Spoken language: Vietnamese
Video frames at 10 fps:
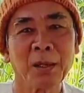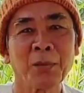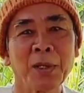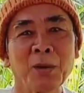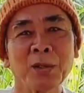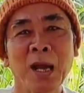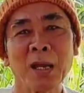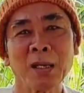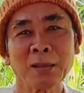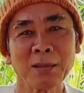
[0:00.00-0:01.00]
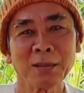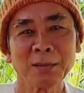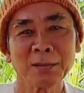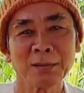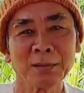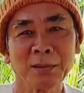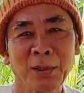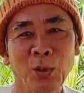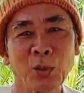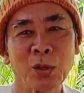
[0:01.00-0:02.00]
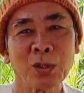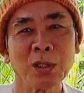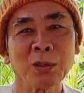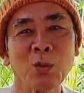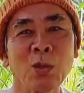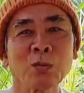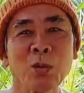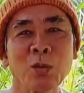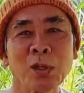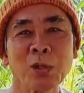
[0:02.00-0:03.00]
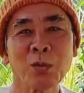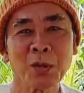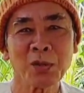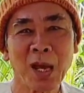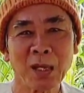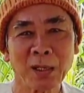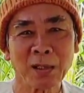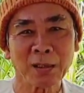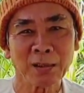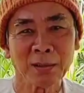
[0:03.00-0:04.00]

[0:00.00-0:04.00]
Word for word: thì phải điều trả hết dù cho người tu không tu gì cũng đều trả cả